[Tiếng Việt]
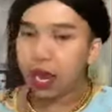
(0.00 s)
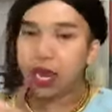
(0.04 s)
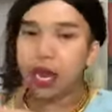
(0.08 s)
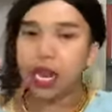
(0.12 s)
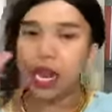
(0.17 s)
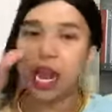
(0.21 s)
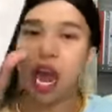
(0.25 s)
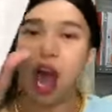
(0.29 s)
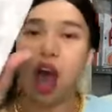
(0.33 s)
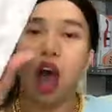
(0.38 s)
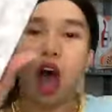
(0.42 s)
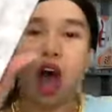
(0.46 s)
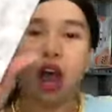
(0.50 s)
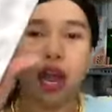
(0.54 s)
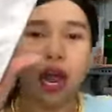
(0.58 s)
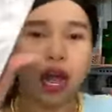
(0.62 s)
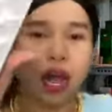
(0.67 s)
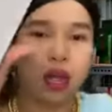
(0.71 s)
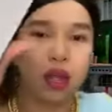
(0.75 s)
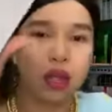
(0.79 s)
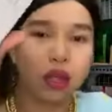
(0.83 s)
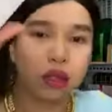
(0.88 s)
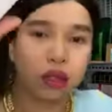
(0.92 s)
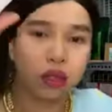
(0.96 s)
đi o
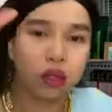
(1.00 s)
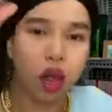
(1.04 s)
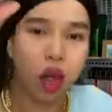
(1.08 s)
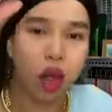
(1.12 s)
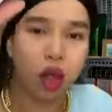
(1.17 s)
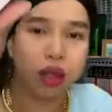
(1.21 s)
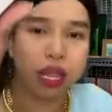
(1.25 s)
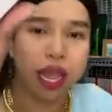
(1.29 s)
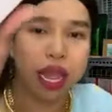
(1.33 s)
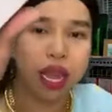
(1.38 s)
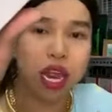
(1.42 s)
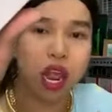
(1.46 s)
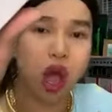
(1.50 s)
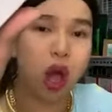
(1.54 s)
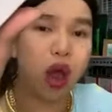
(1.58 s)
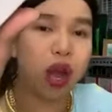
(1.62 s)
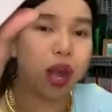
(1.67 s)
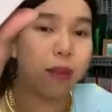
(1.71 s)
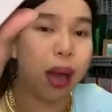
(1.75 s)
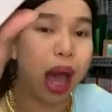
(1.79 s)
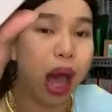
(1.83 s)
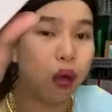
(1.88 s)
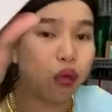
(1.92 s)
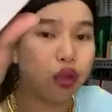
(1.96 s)
nè trời chai đi o
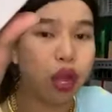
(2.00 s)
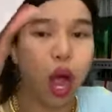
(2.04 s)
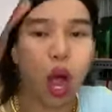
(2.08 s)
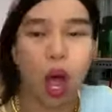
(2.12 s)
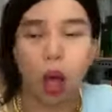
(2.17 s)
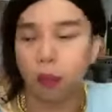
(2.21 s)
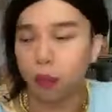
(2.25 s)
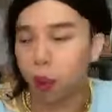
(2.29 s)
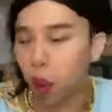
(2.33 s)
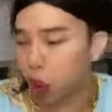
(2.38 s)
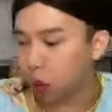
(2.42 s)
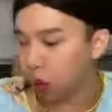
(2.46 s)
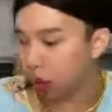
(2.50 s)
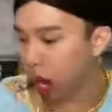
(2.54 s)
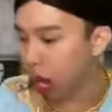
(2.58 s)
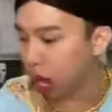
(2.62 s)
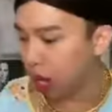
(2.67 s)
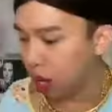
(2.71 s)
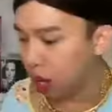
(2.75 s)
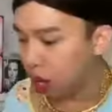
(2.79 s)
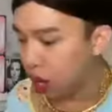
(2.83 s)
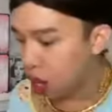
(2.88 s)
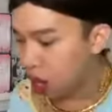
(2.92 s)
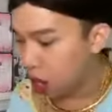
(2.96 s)
này bao thơm luôn
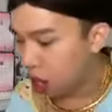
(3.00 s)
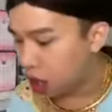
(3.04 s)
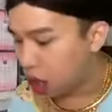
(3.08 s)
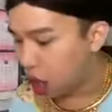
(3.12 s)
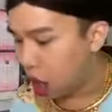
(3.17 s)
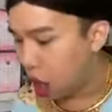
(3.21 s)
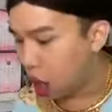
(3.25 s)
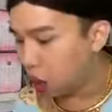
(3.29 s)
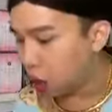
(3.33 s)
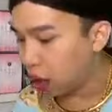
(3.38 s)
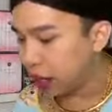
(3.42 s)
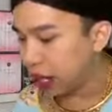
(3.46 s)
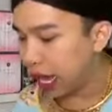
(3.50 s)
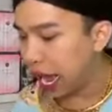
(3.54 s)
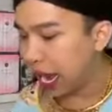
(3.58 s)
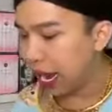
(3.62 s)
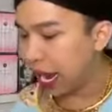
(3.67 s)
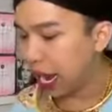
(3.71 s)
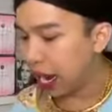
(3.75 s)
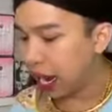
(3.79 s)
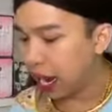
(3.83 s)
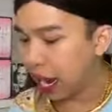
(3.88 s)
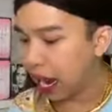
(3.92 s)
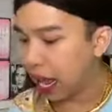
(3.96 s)
đó rồi có chai
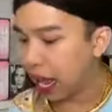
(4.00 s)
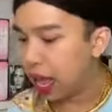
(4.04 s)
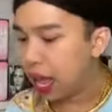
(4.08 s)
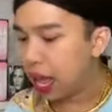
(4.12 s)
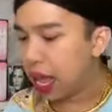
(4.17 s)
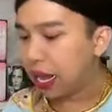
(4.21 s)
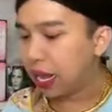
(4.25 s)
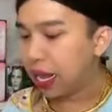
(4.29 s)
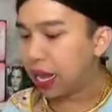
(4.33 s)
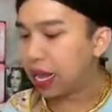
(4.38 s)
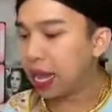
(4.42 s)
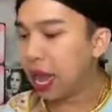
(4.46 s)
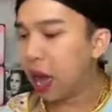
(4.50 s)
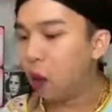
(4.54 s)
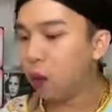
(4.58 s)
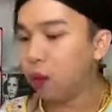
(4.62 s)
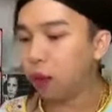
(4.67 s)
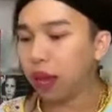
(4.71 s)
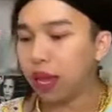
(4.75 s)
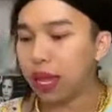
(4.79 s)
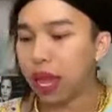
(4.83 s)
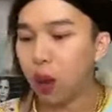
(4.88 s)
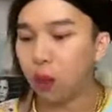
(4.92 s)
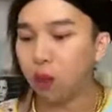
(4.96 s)
này nữa nè cái
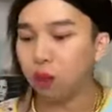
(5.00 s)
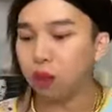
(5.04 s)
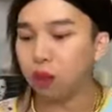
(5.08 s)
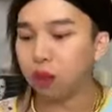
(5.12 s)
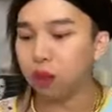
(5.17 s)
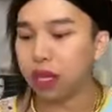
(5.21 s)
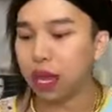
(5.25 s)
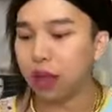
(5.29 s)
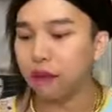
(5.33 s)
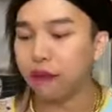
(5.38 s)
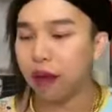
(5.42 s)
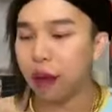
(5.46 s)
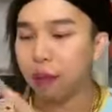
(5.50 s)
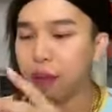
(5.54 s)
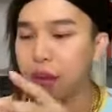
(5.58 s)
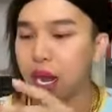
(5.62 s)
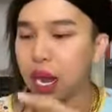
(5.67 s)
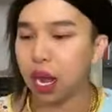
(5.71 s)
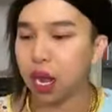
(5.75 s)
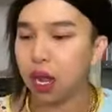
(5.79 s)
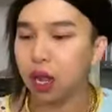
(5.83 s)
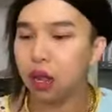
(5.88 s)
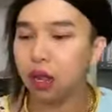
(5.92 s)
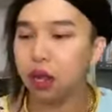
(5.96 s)
dòng cái dòng sản phẩm
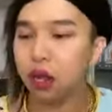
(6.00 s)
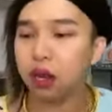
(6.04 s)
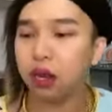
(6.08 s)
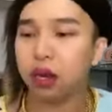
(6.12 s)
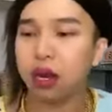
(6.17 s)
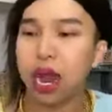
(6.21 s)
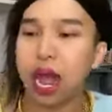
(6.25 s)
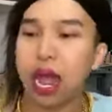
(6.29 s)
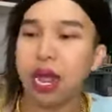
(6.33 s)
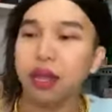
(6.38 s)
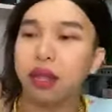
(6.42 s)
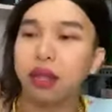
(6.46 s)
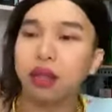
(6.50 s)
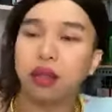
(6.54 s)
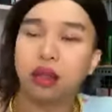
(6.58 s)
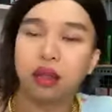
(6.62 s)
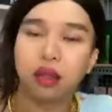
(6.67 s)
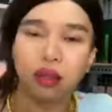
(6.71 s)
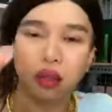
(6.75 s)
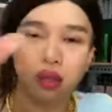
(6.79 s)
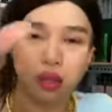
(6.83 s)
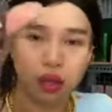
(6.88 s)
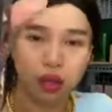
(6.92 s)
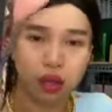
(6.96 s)
nè đây
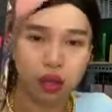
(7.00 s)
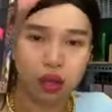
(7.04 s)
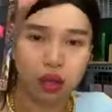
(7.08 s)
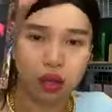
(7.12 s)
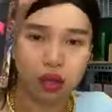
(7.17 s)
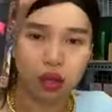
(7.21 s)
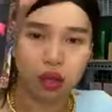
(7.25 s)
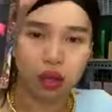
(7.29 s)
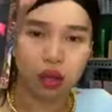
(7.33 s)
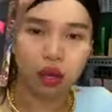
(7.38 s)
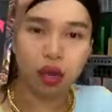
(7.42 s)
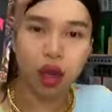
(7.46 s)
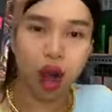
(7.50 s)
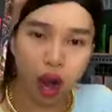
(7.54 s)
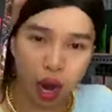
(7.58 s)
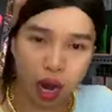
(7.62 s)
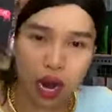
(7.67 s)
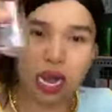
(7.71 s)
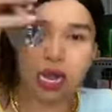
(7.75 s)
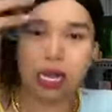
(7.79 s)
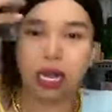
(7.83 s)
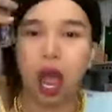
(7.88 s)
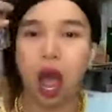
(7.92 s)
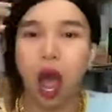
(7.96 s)

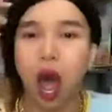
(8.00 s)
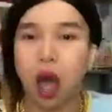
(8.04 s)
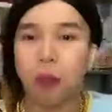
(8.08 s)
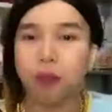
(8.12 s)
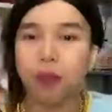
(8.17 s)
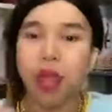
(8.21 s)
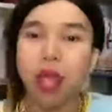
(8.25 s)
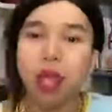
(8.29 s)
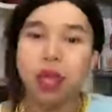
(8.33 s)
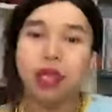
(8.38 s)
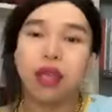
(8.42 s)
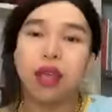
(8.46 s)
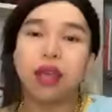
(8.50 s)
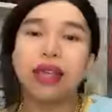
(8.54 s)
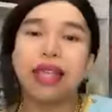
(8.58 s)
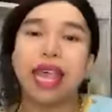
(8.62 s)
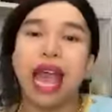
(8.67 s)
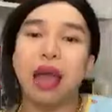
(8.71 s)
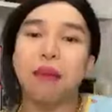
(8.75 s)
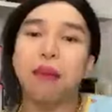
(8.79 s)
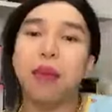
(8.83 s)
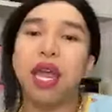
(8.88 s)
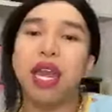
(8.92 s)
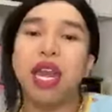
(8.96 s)
rất là thơm những
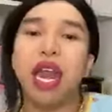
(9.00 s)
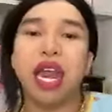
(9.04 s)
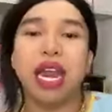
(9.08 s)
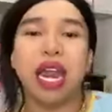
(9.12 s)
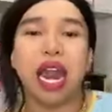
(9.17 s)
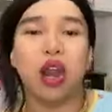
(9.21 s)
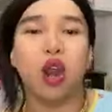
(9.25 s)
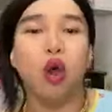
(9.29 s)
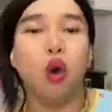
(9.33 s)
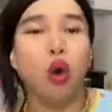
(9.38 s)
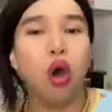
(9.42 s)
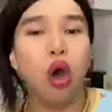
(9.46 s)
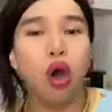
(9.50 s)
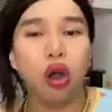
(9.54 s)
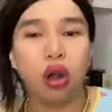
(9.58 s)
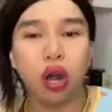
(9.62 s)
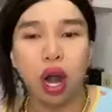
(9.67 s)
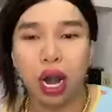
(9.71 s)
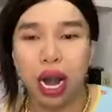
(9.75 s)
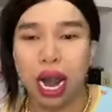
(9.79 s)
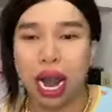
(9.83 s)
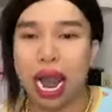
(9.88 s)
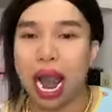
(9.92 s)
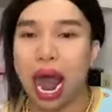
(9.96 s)
chai mini này lưu hương
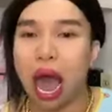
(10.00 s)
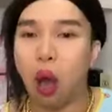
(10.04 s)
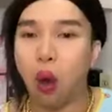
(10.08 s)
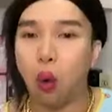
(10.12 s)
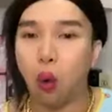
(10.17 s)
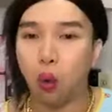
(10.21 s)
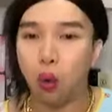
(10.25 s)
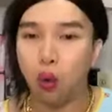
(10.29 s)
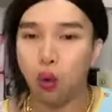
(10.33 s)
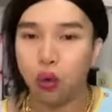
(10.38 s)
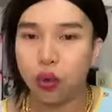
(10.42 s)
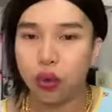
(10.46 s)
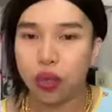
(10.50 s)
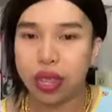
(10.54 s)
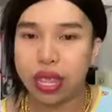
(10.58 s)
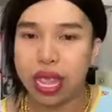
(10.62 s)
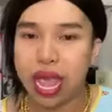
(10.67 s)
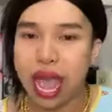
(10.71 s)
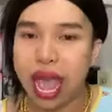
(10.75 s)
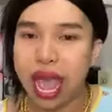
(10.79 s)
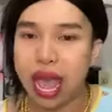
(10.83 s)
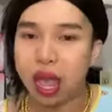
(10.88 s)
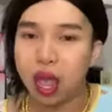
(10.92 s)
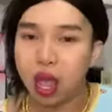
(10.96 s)
rất là lâu
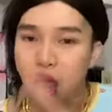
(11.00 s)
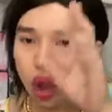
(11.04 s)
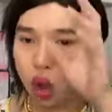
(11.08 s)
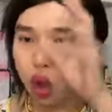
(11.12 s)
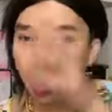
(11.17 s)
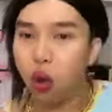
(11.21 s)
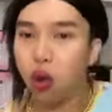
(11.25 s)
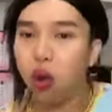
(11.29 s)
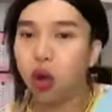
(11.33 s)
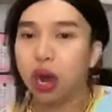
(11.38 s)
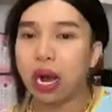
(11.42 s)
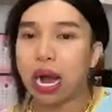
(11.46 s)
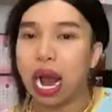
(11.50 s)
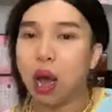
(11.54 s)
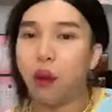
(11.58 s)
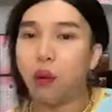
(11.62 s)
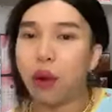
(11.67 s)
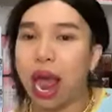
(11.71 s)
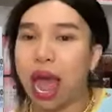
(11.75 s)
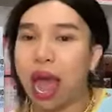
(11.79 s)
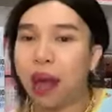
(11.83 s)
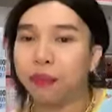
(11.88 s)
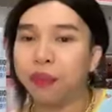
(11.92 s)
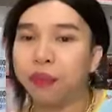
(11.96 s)
nha lưu hương
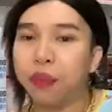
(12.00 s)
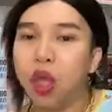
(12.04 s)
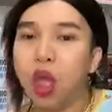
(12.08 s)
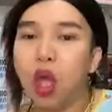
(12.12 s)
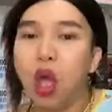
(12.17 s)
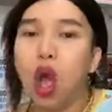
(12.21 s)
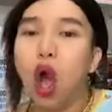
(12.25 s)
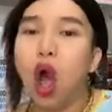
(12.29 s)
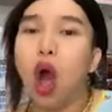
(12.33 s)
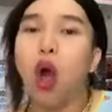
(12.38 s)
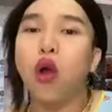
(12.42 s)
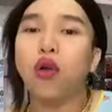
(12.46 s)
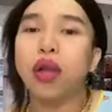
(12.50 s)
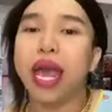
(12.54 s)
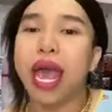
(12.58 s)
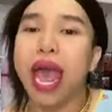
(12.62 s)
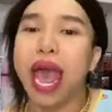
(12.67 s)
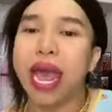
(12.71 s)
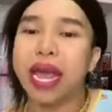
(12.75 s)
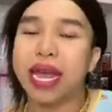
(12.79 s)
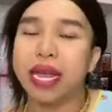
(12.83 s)
lâu lắm ok